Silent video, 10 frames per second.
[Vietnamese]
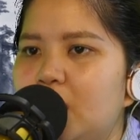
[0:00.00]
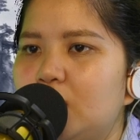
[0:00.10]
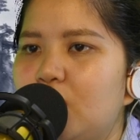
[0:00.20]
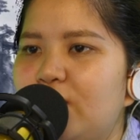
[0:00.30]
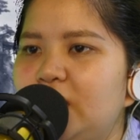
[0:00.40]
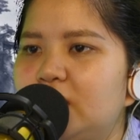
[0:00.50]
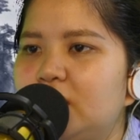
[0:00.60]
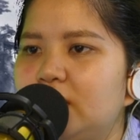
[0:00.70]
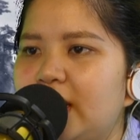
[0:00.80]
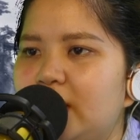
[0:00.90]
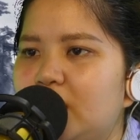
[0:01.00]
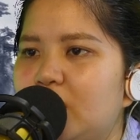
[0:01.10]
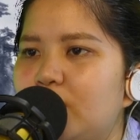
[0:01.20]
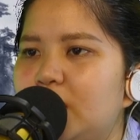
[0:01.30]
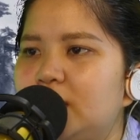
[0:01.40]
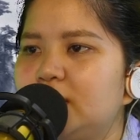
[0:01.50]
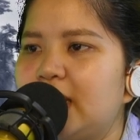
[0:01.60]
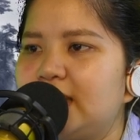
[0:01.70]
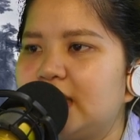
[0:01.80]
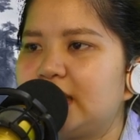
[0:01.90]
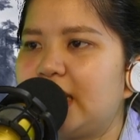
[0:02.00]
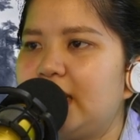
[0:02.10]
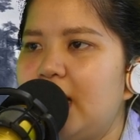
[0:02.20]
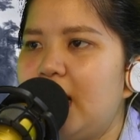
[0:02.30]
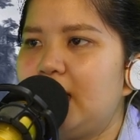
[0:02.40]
Đối với những thứ này không cần hứa thanh ra tay